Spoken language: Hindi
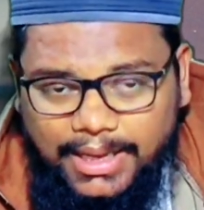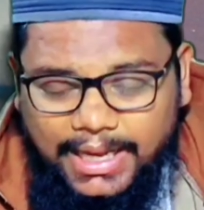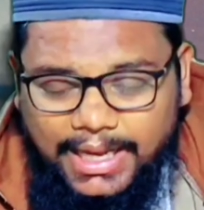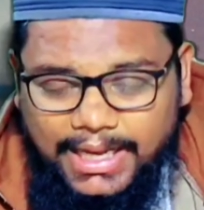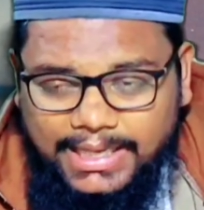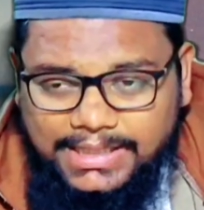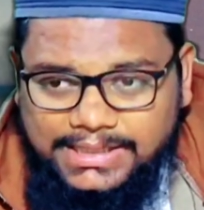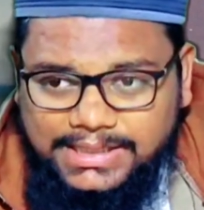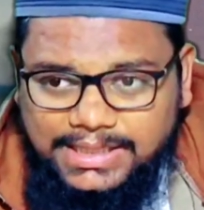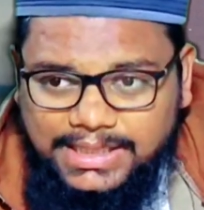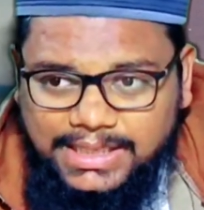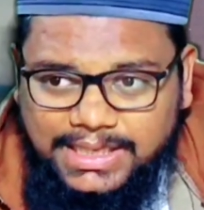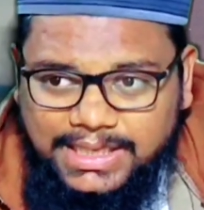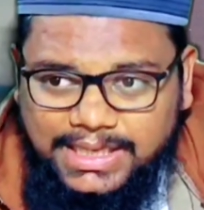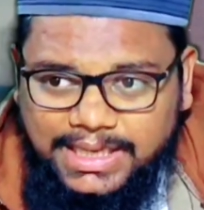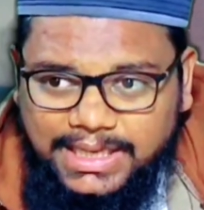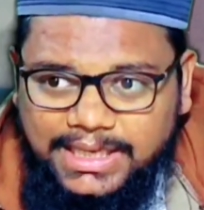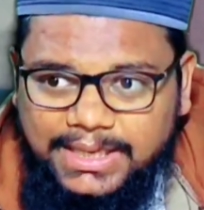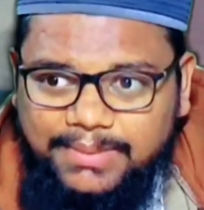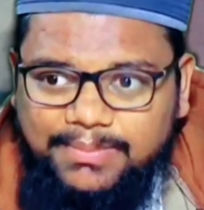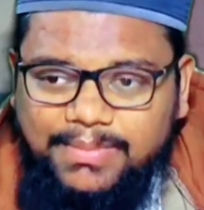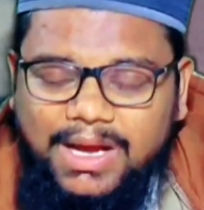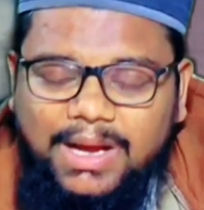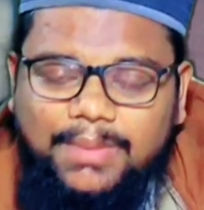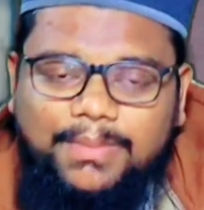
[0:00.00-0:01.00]
ऐसे
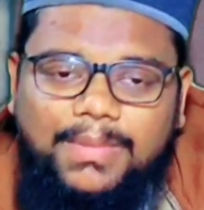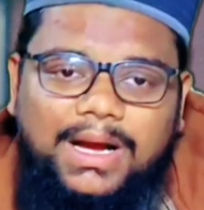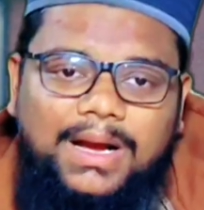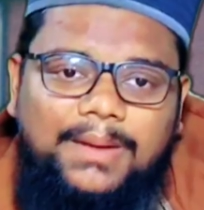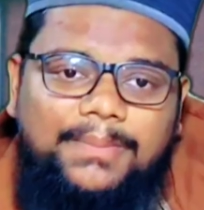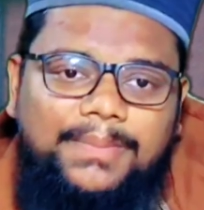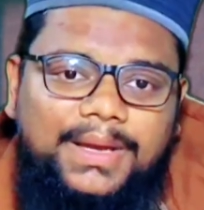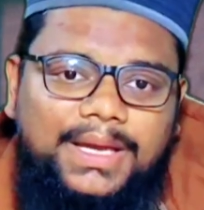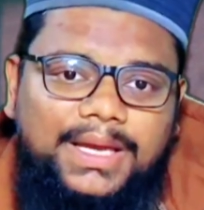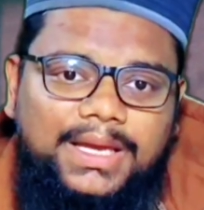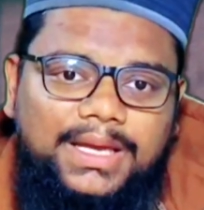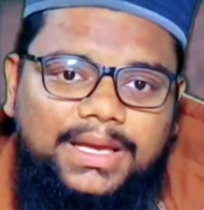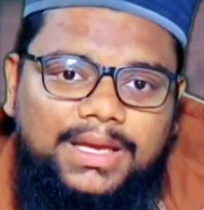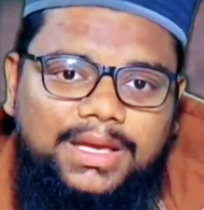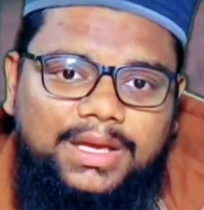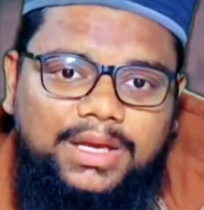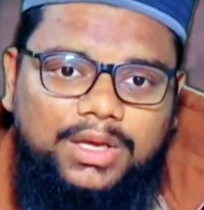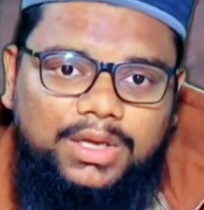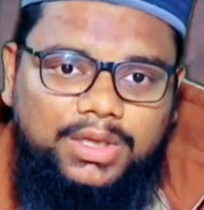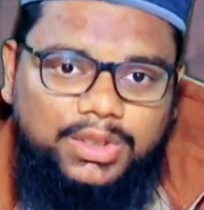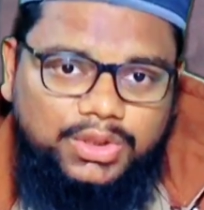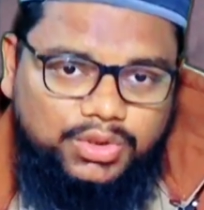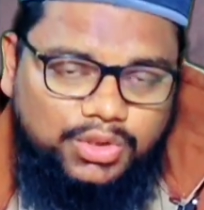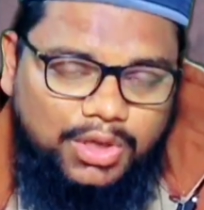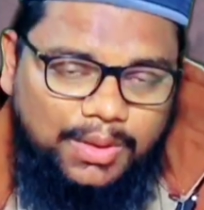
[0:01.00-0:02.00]
कई माँ बाप हैं
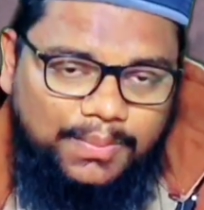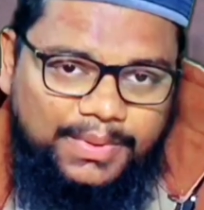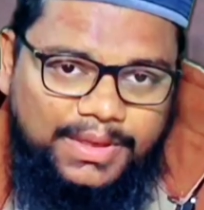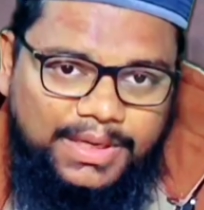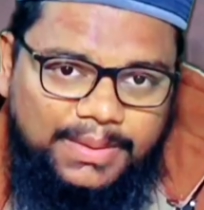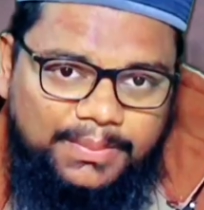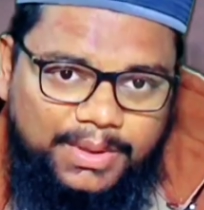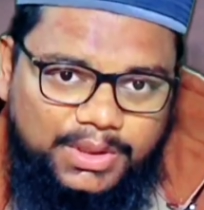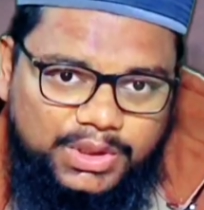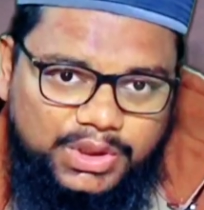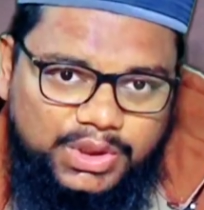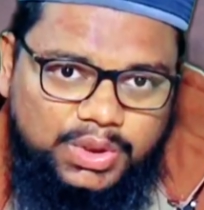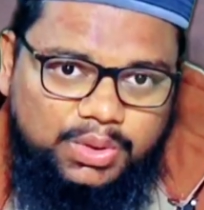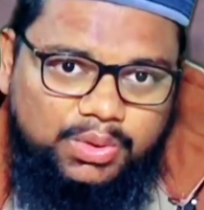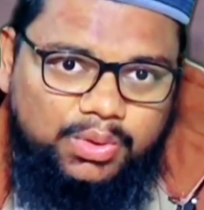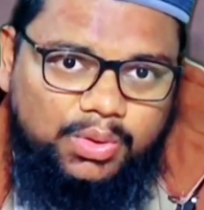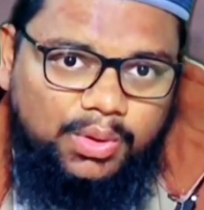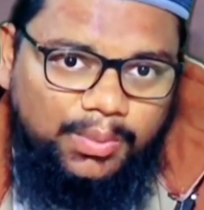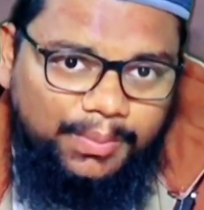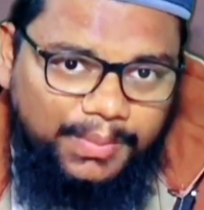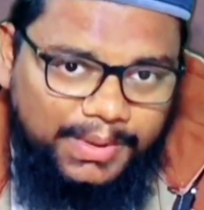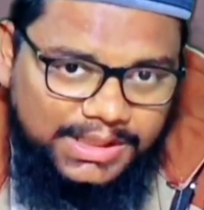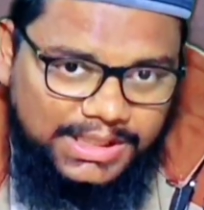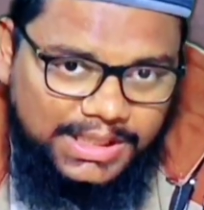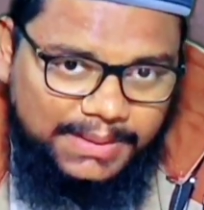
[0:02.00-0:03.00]
जो अपने बच्चों
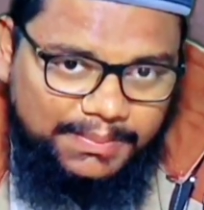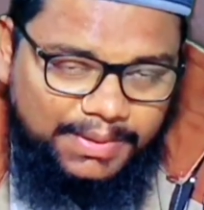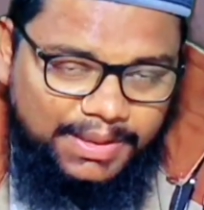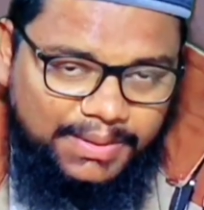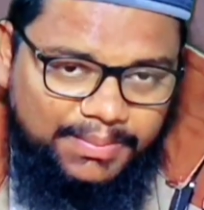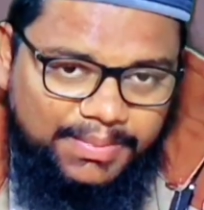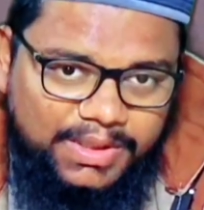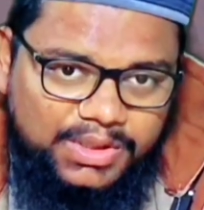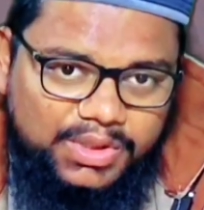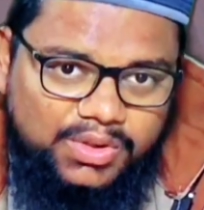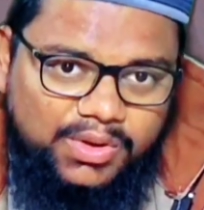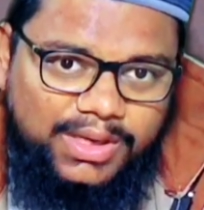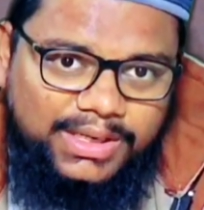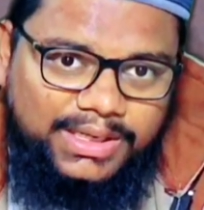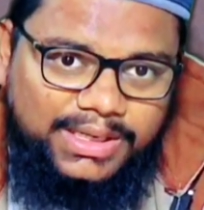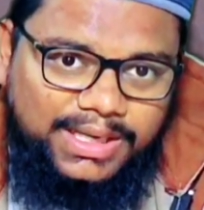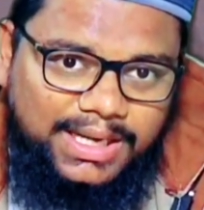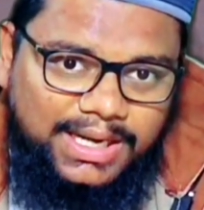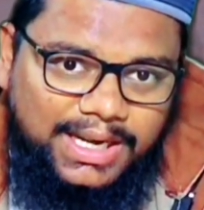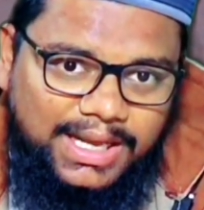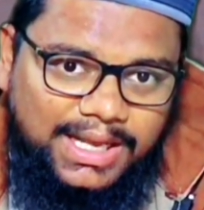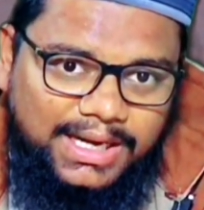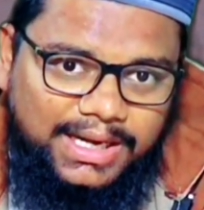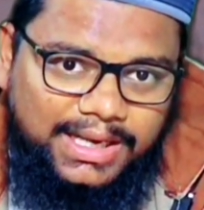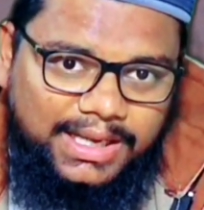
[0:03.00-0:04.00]
को बीजेपी में ज्वाइन
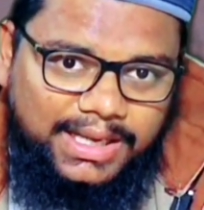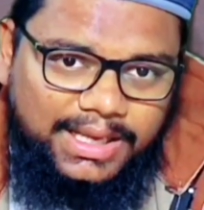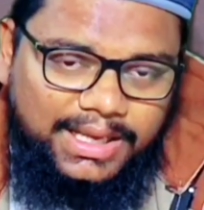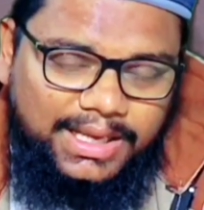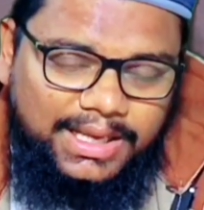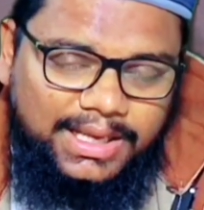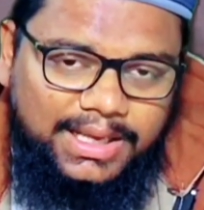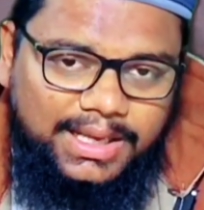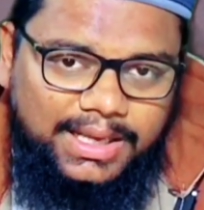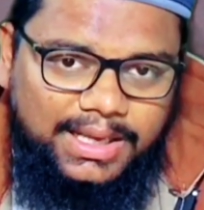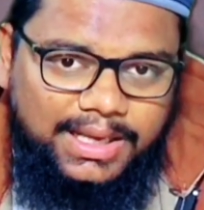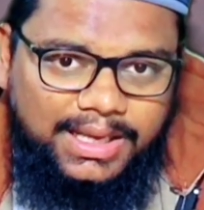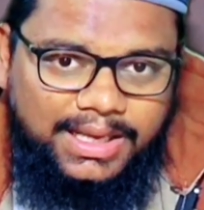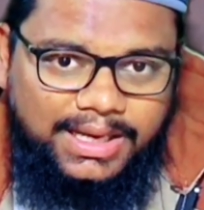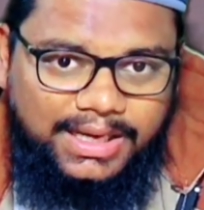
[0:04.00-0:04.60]
करा रहे हैं